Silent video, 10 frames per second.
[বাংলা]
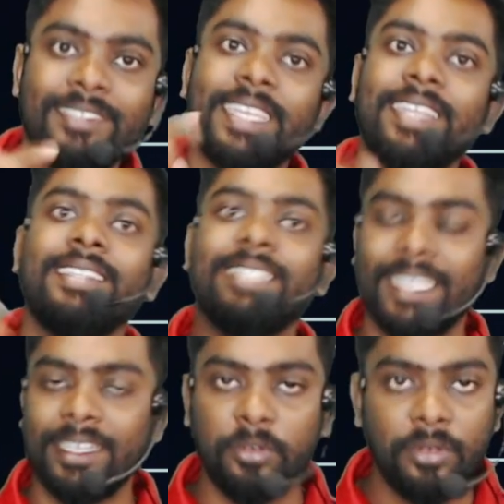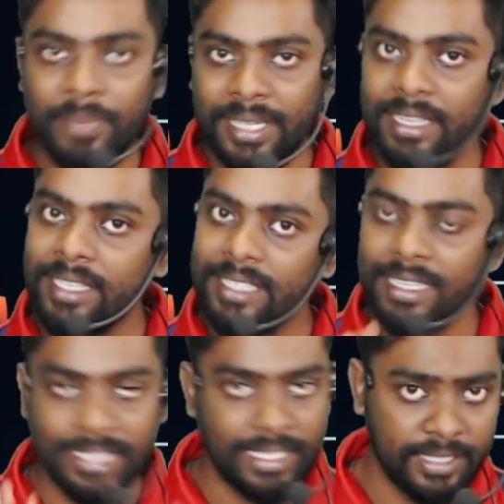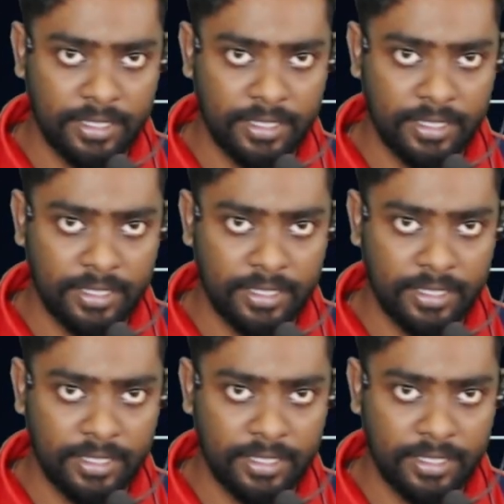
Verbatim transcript: সেখানে কি সেখানে গুগল মিটের লিঙ্ক দিলে সেখান থেকে